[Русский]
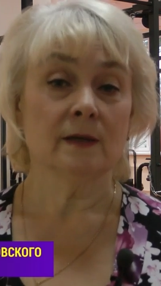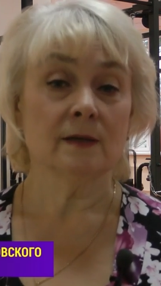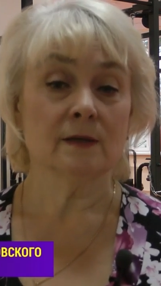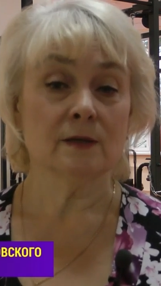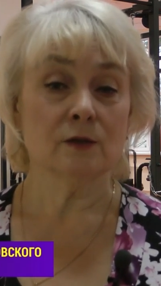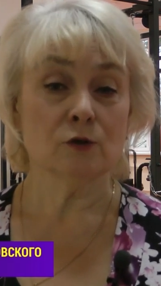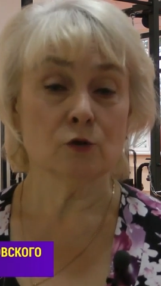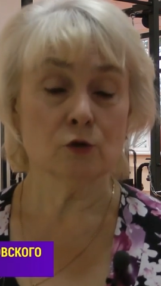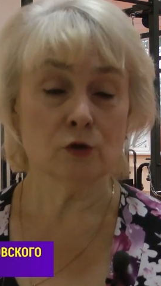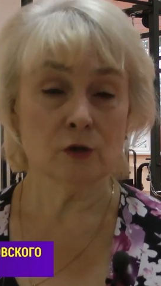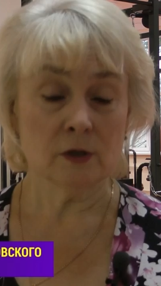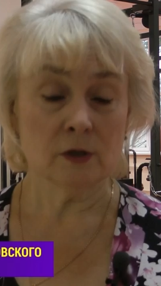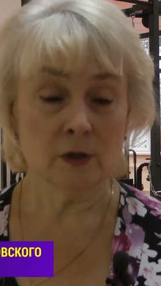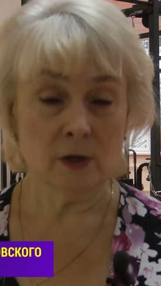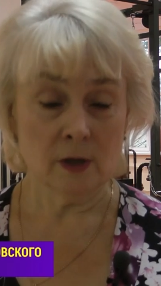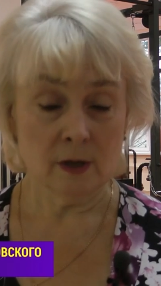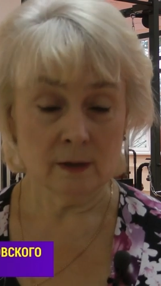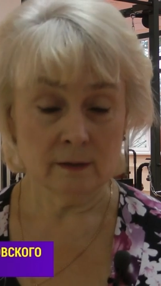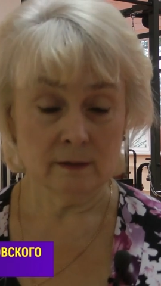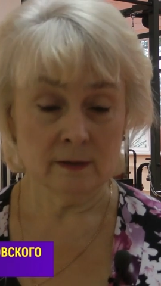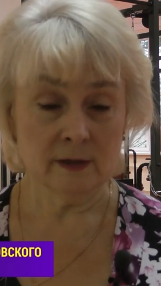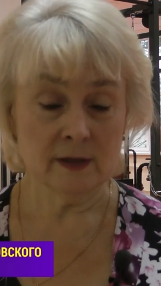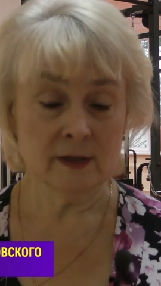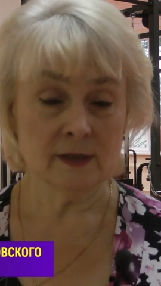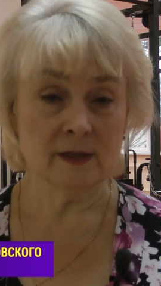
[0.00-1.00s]

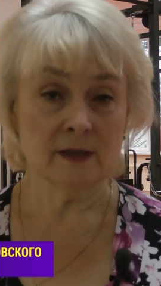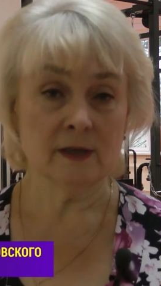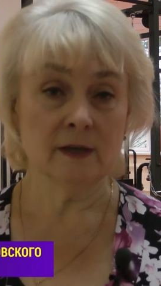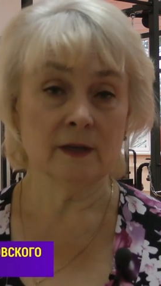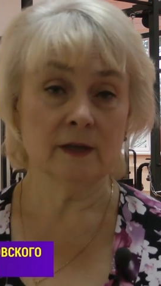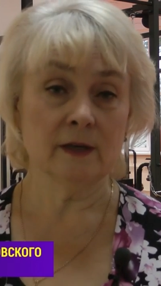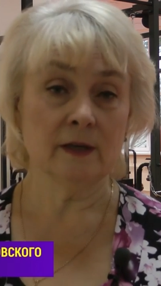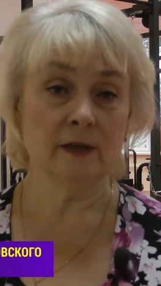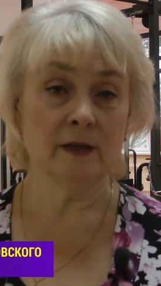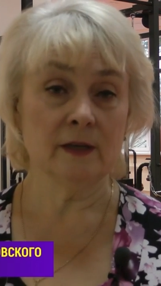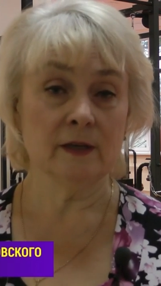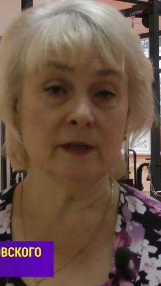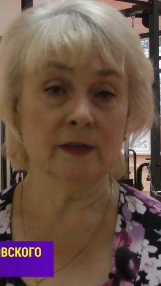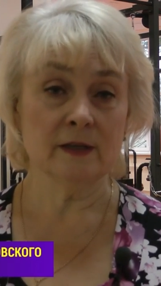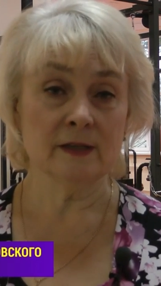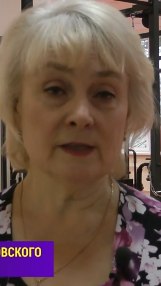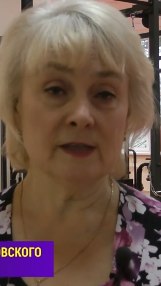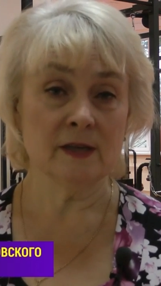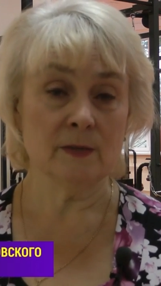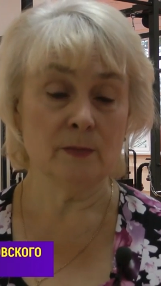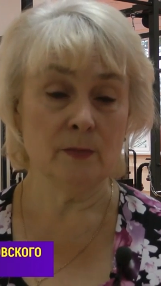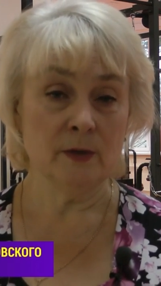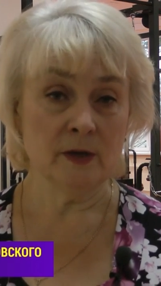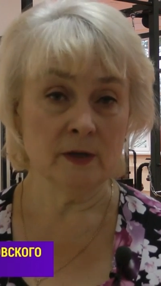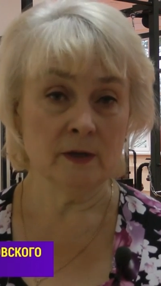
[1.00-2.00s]
суставы, не знаю, какие-то
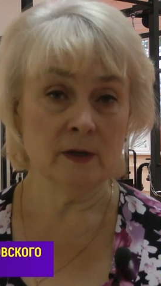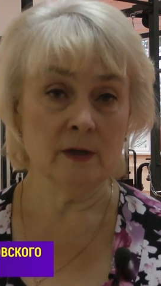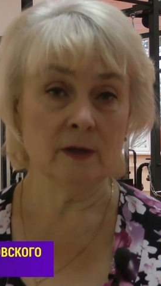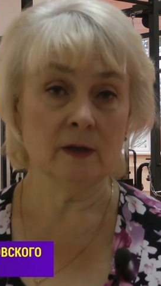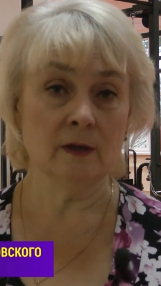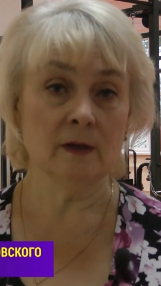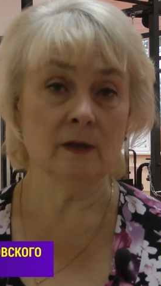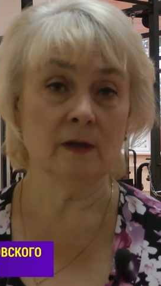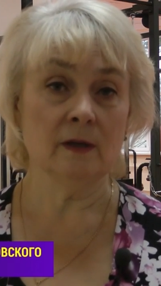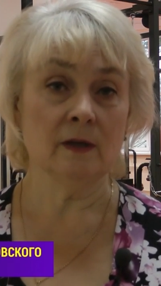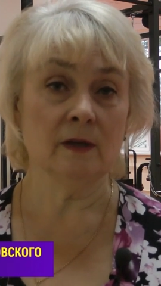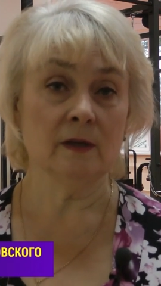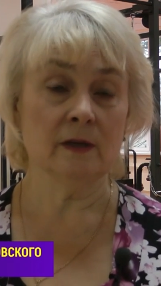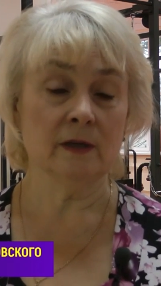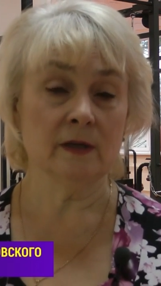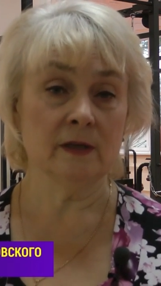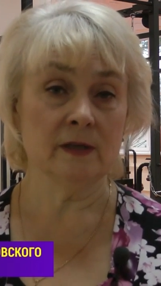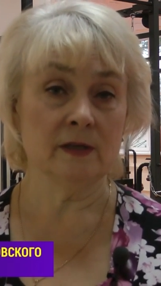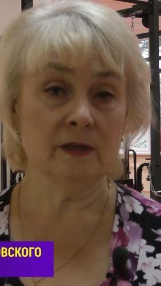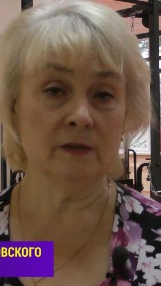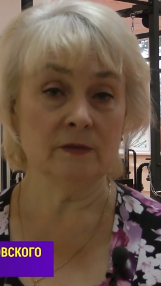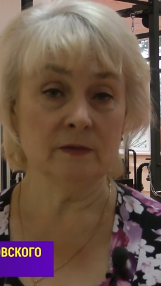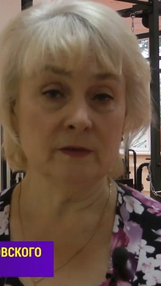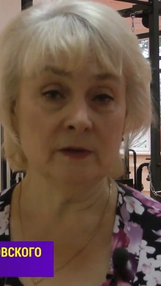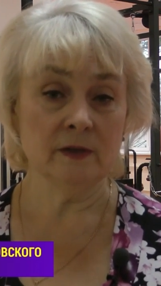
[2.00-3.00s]
забедренные,
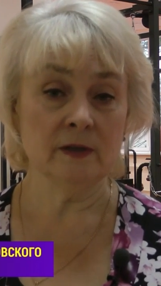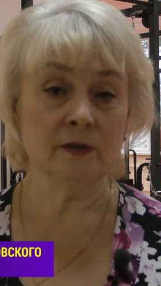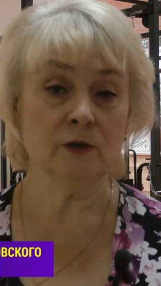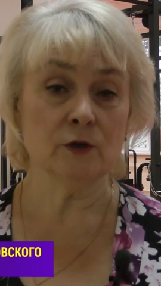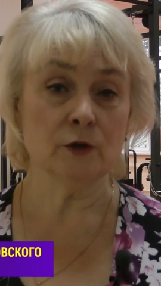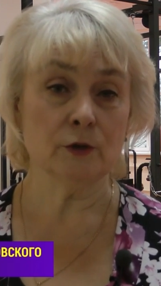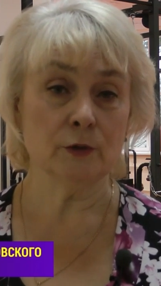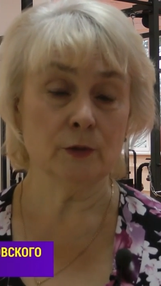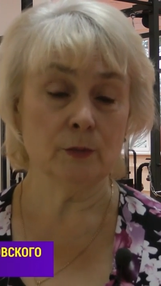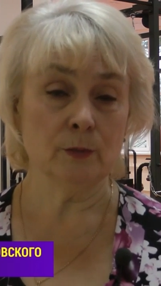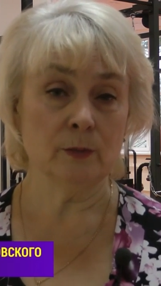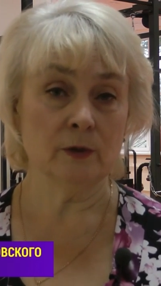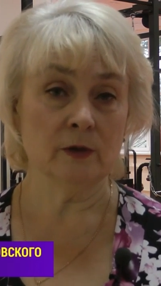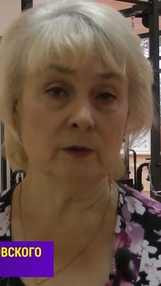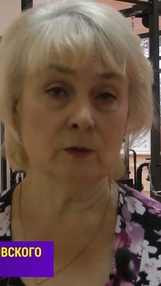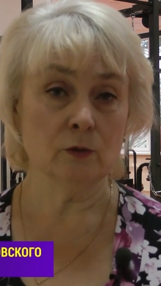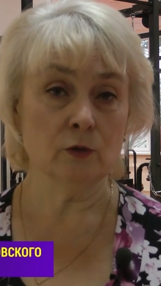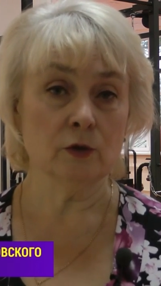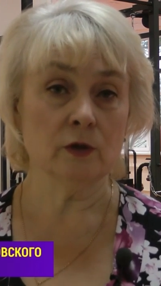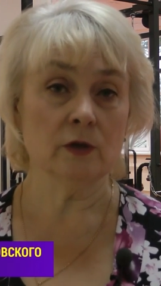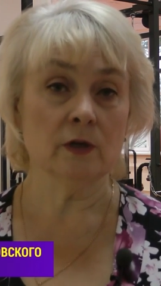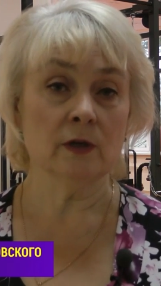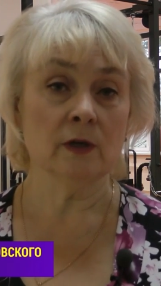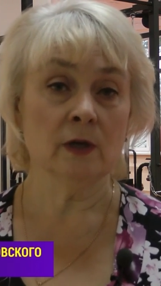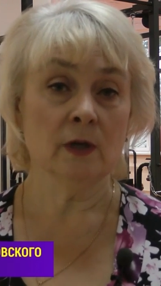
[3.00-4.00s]
локтевые, чтобы
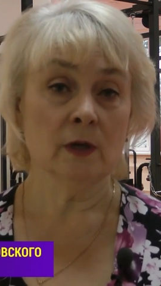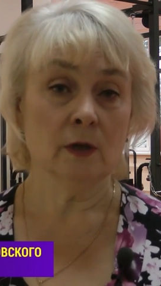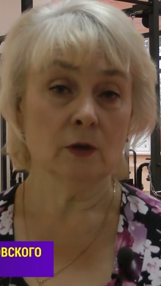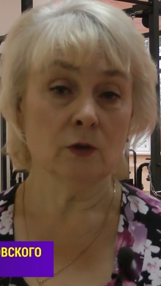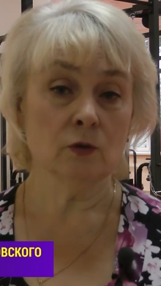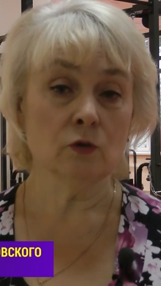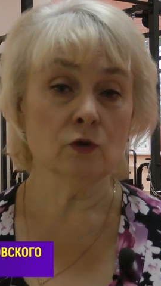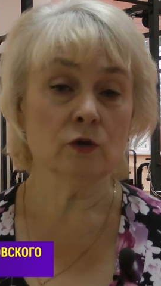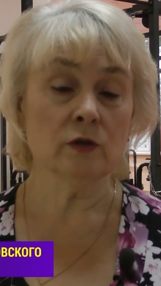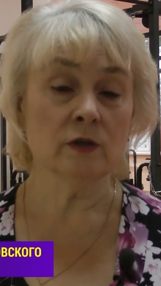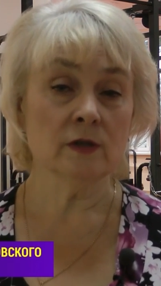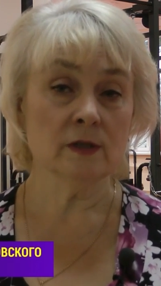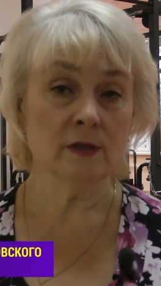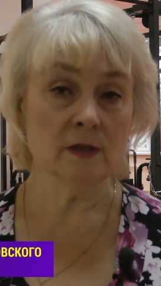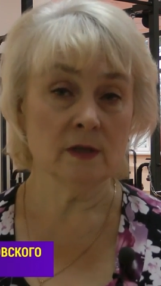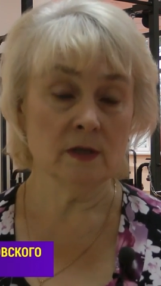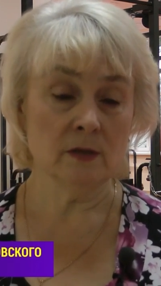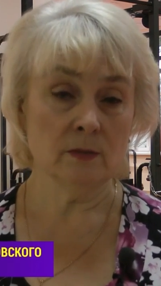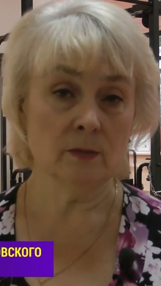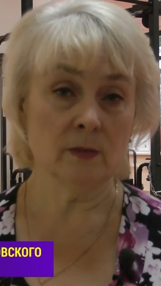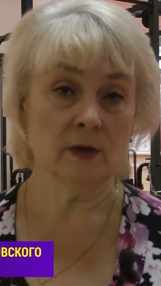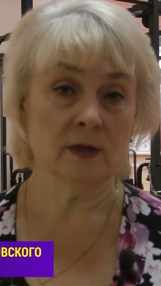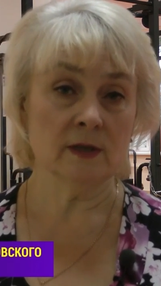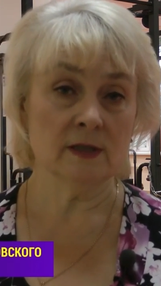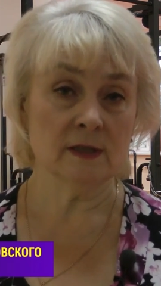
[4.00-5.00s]
нужно, нужно
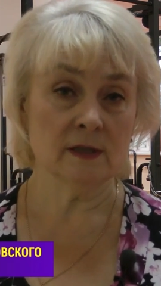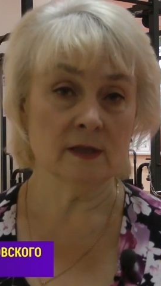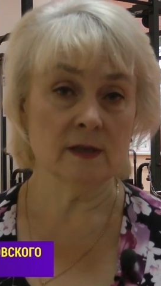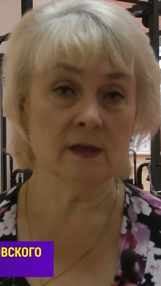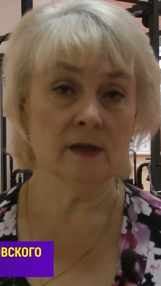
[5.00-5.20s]
заниматься.